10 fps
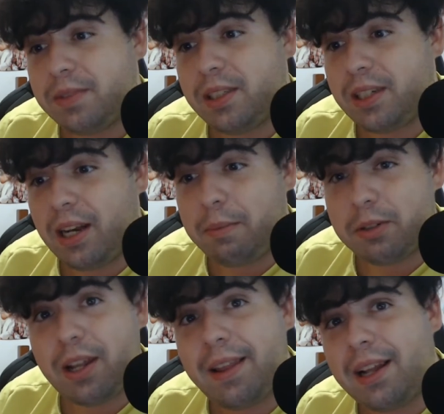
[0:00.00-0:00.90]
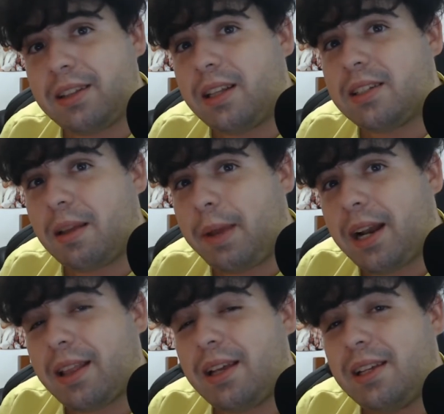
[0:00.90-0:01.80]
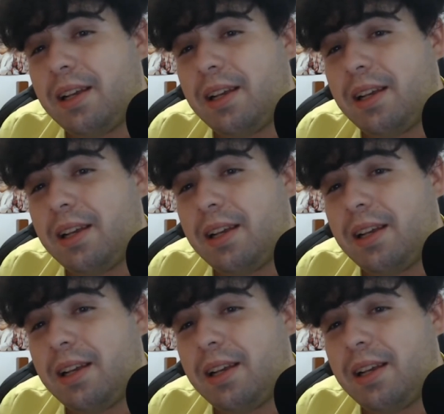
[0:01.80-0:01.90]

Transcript: si seguimos adelante de esta mierda.